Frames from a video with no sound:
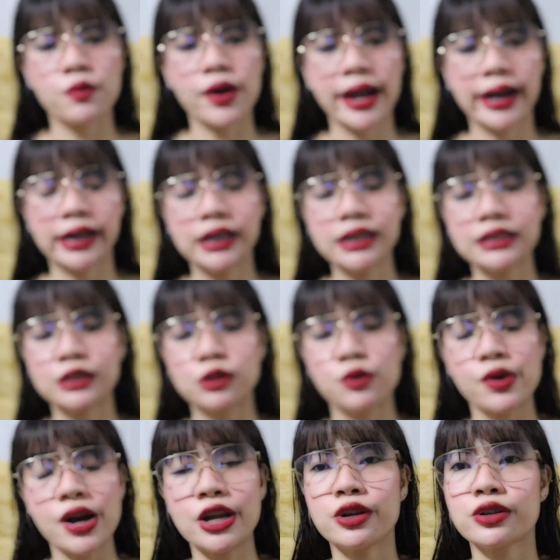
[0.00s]
wires
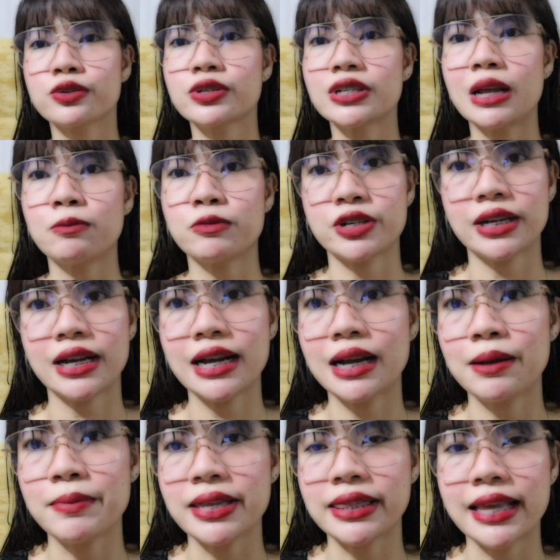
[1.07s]
kung ano so saan mo siya
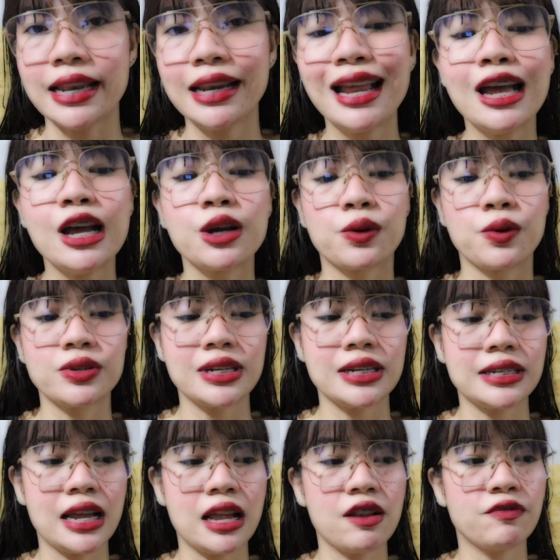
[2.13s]
gagamitin, kung sa
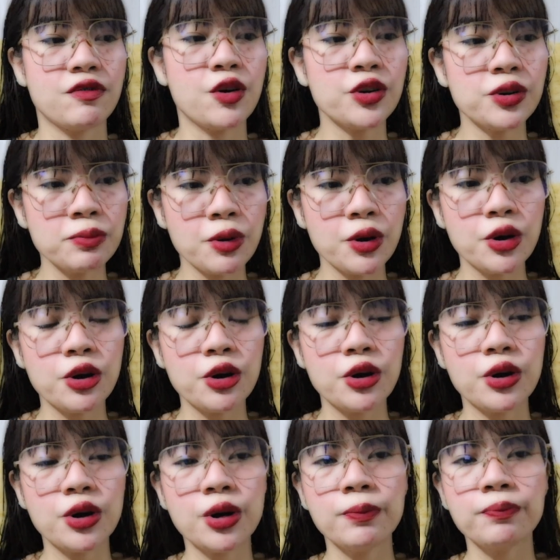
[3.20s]
cellphone mo,
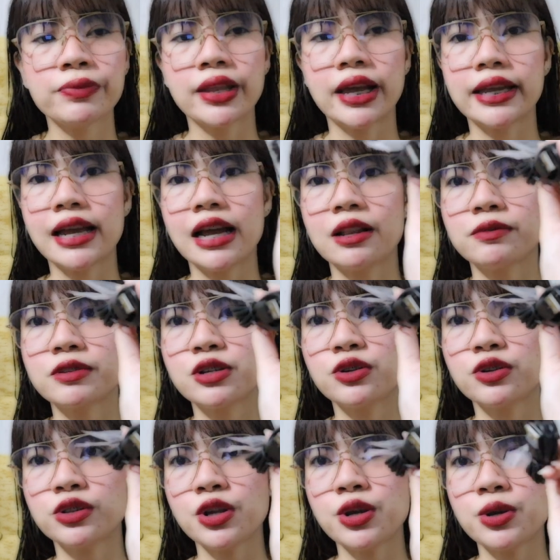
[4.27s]
Ayan,
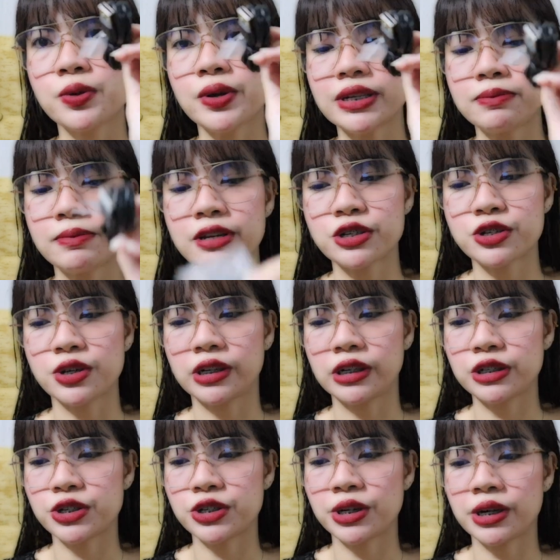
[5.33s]
siguro ito yung USB na
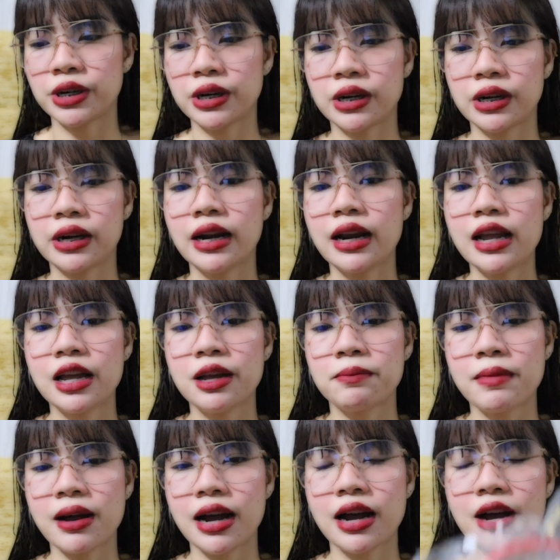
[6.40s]
charger,
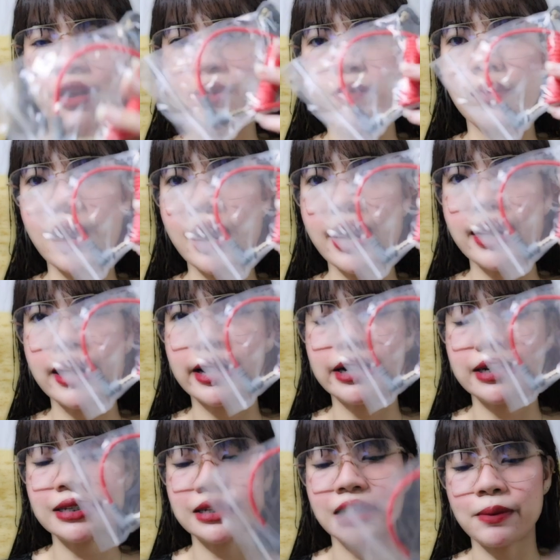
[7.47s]
mga
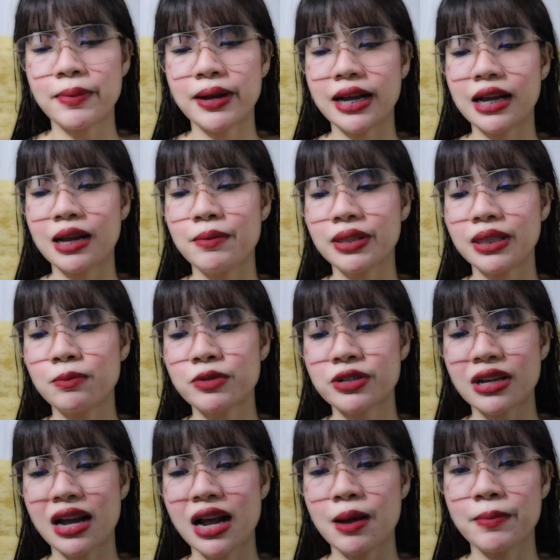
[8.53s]
wires kapag gagamitin mo
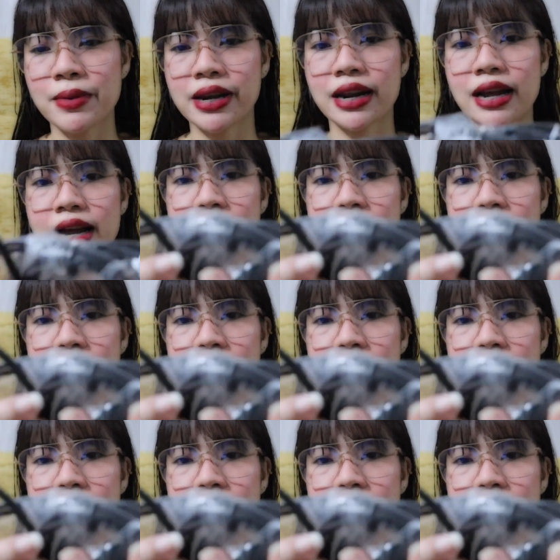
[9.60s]
sa camera.